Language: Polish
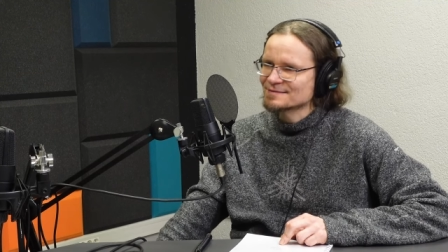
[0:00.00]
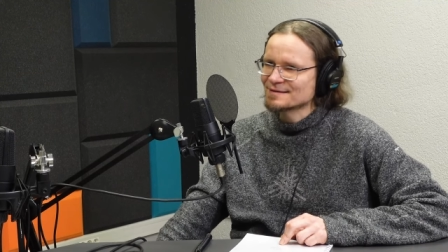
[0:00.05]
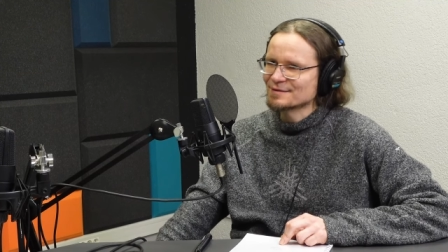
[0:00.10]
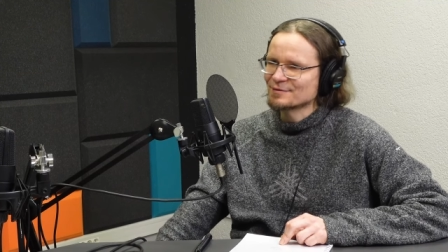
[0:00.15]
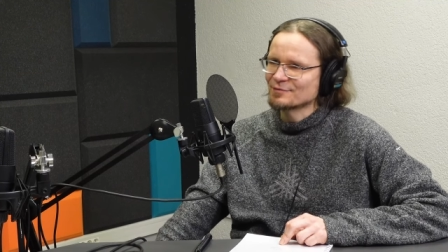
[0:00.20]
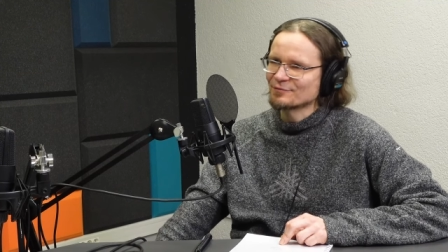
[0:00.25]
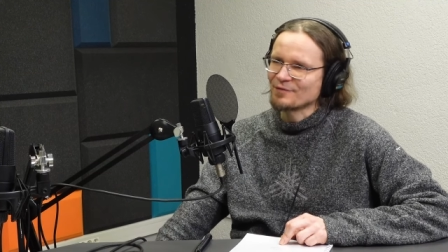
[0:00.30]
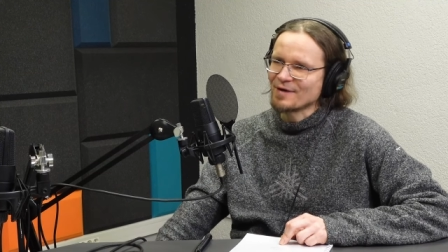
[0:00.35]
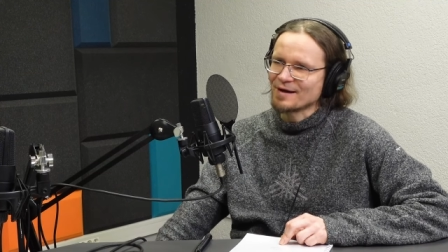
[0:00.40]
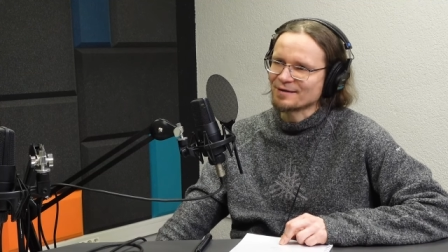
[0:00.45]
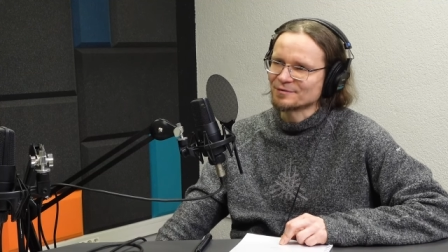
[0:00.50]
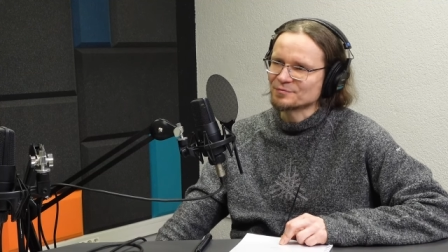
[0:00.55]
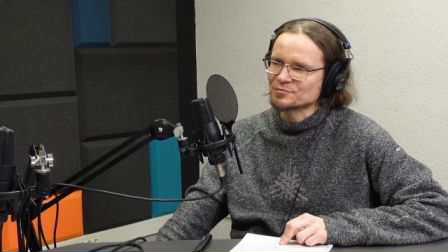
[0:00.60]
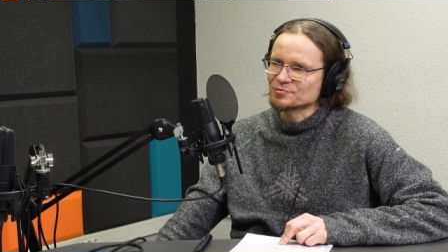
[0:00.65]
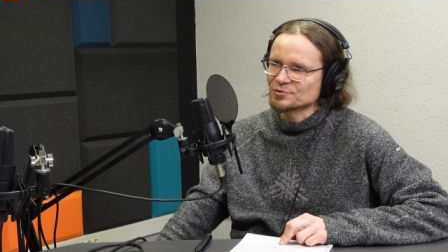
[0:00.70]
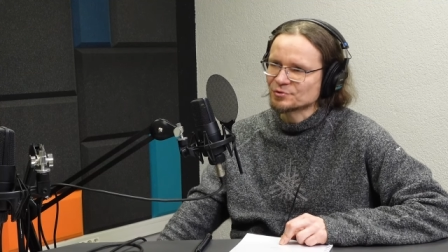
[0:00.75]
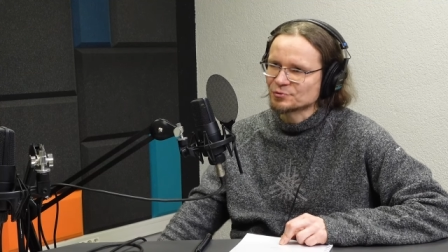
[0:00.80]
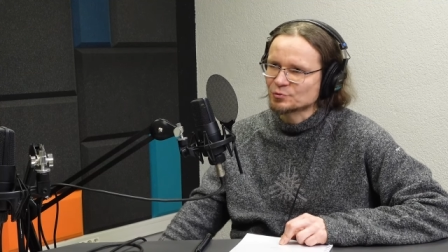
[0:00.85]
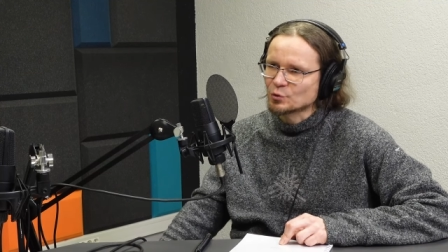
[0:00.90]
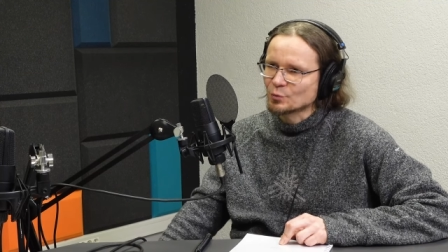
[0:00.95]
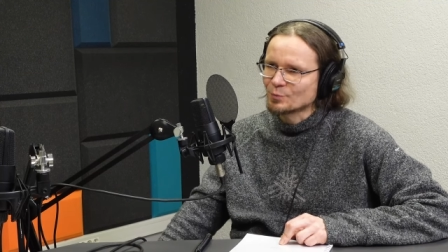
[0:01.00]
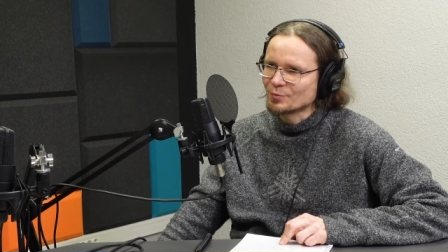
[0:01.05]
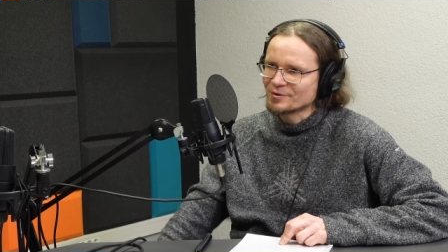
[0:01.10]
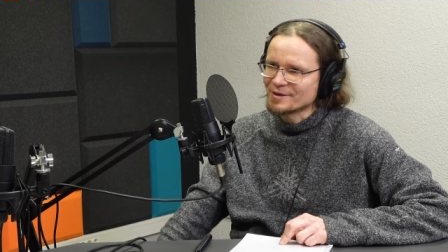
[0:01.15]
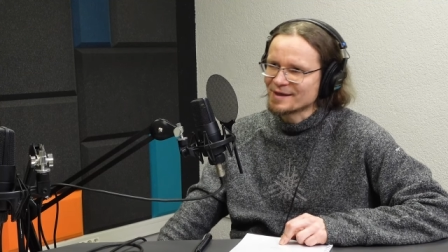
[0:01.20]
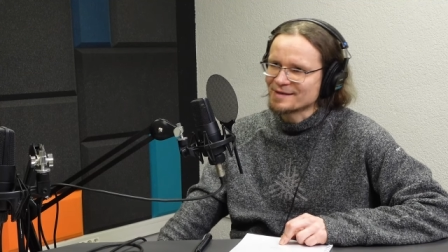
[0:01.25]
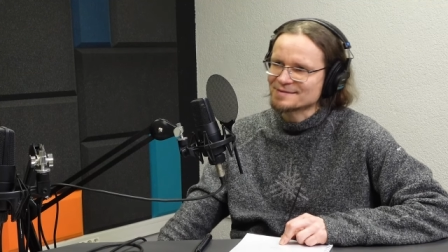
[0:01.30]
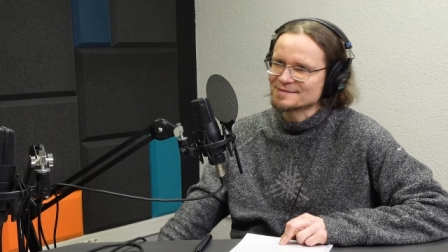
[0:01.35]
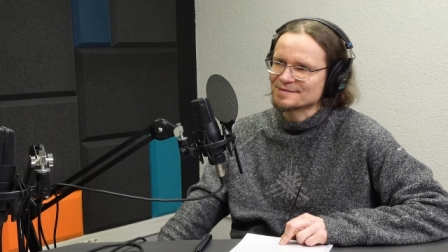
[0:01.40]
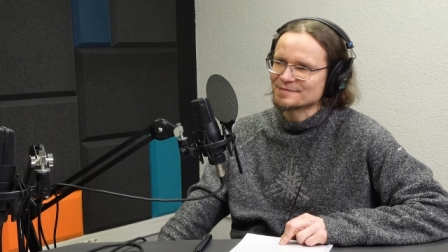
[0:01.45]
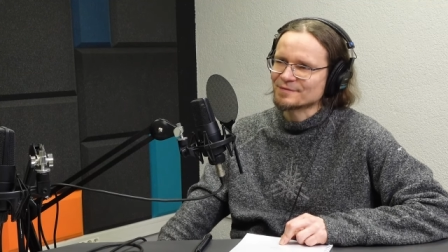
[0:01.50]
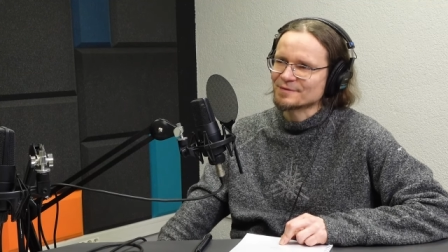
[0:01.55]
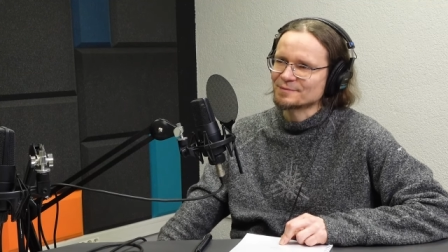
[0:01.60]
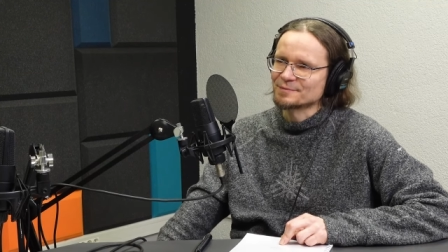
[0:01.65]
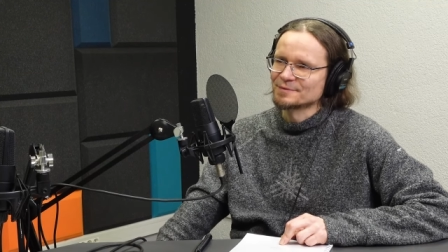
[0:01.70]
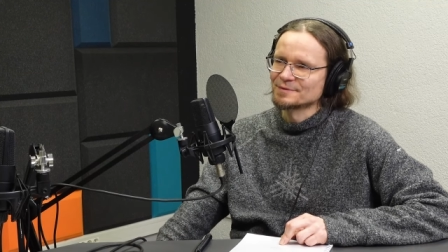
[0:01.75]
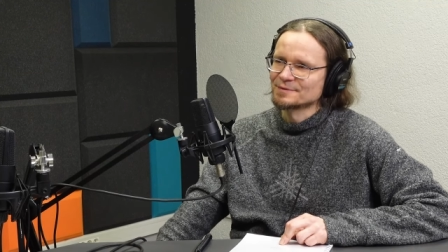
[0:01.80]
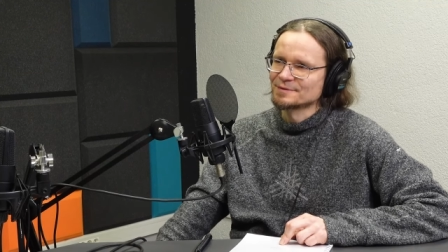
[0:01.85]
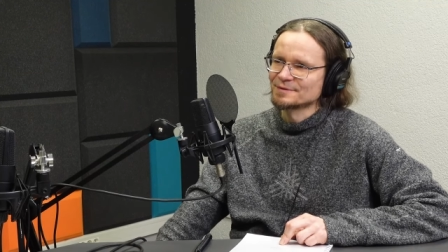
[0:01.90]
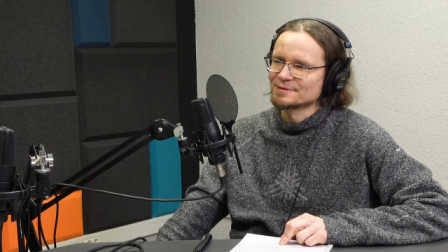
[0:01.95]
nekrofagiem, czyli trupojeźdźcą. Nie,
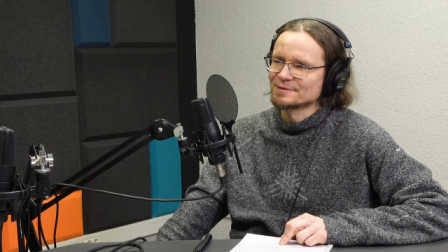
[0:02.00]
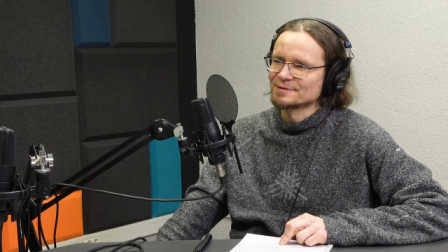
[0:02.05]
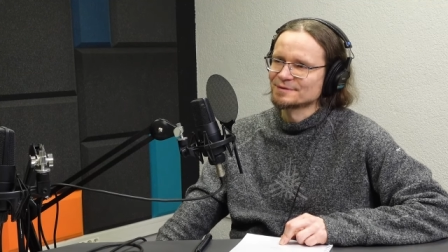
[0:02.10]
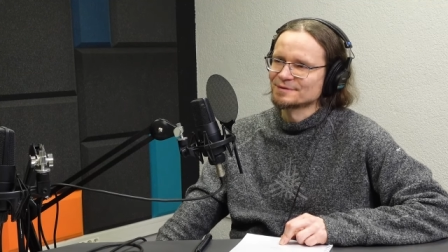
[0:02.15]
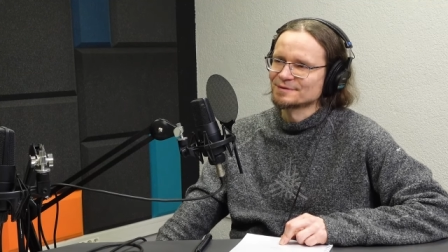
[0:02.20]
oczywiście, że